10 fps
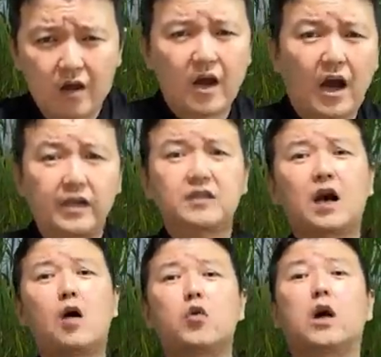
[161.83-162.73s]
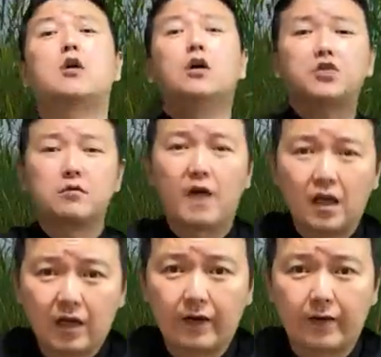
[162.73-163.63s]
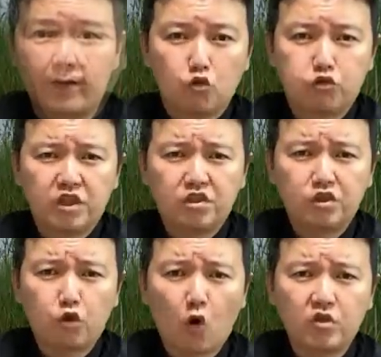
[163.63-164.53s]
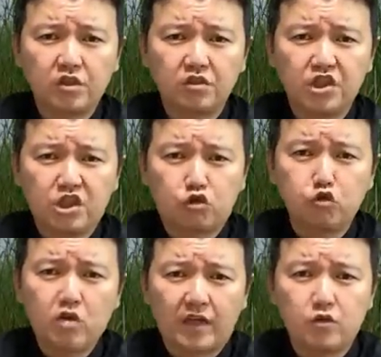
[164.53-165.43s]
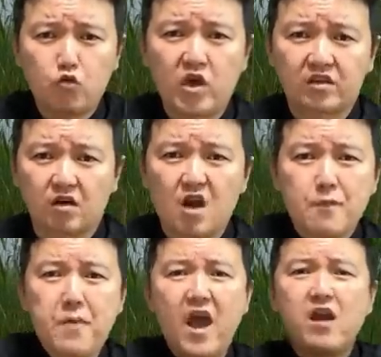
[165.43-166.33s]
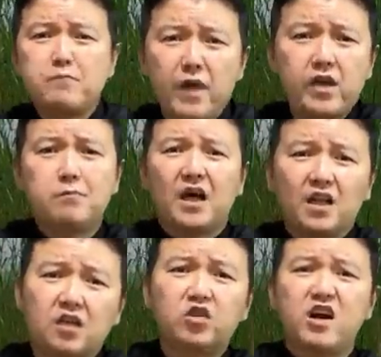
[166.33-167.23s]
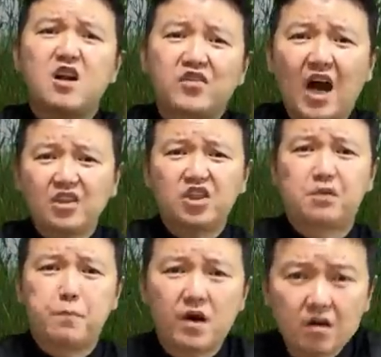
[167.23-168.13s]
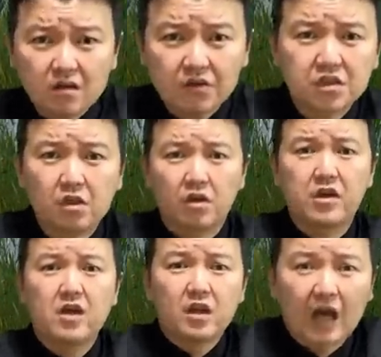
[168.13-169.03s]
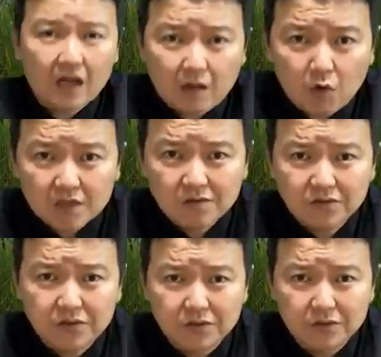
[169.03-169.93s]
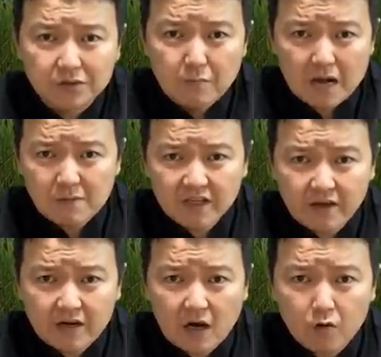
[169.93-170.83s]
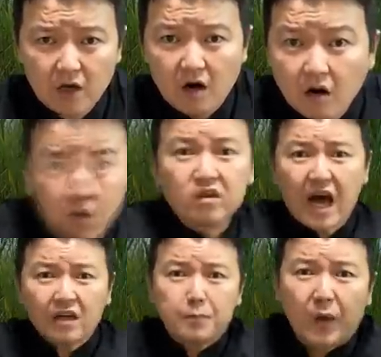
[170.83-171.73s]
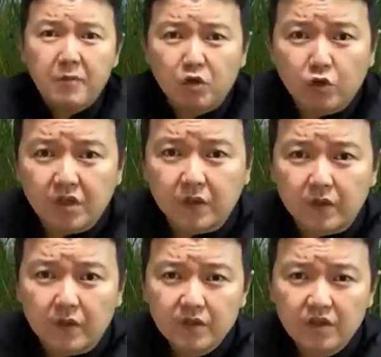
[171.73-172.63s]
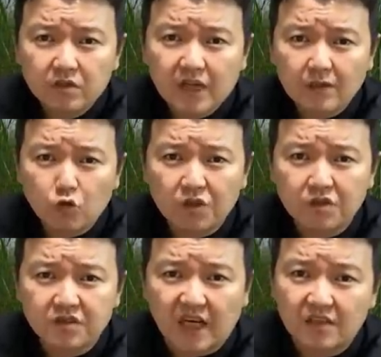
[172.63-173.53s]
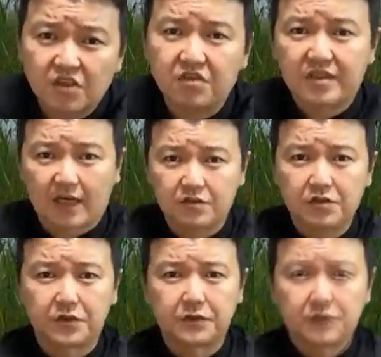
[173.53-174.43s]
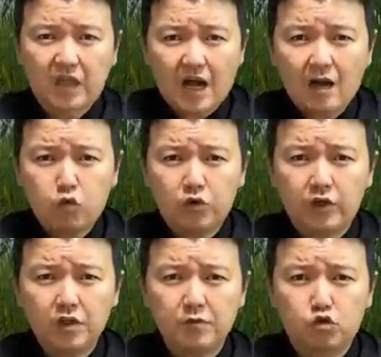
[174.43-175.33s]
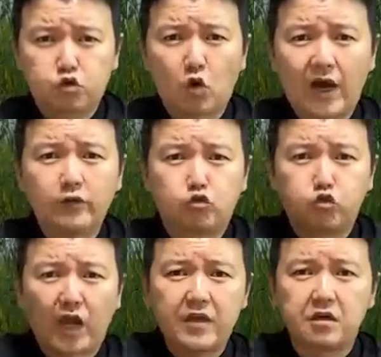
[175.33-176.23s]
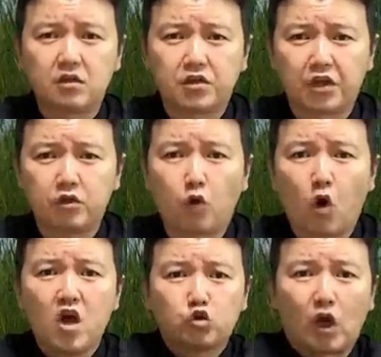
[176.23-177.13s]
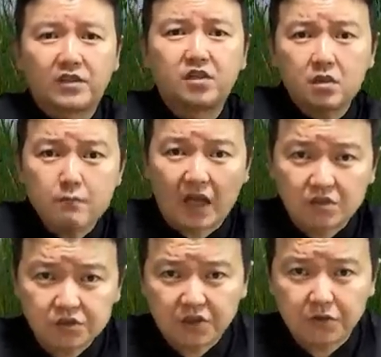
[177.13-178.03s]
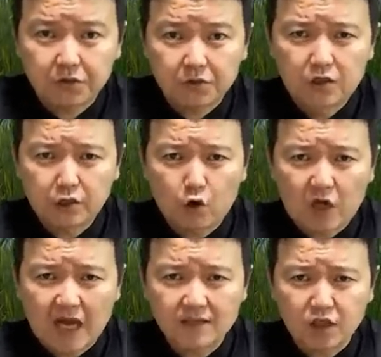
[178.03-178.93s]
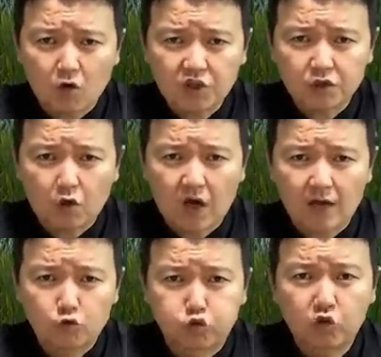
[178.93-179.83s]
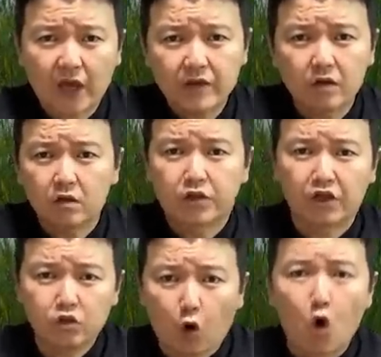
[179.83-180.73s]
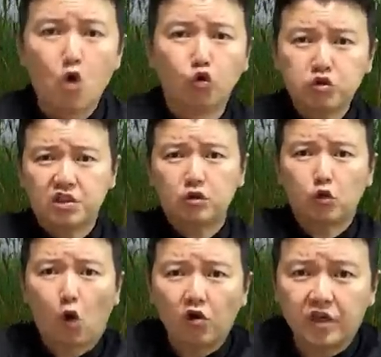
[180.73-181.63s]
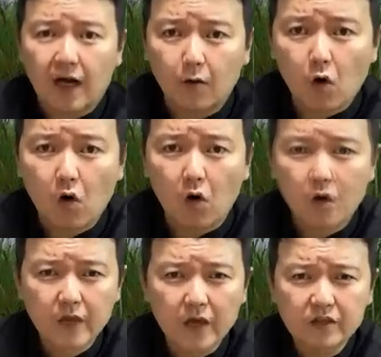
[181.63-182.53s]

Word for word: 알았다 아우야 걱정 말라. 우리들이 돕기는 이 순간을 위해서 매일매일마다 그냥 날이 시퍼렇게 서게 갈아왔었지. 말만 해라 아우야. 어나를 빼면 되니. 이 장조리는 작전을 짜는데요. 탕하구 형님은 수하에 두개 영을 데리고 좌측을 맡으세요. 그리고 칸차오씨 또한 두 개영을 데리고 우측을 공격하고 네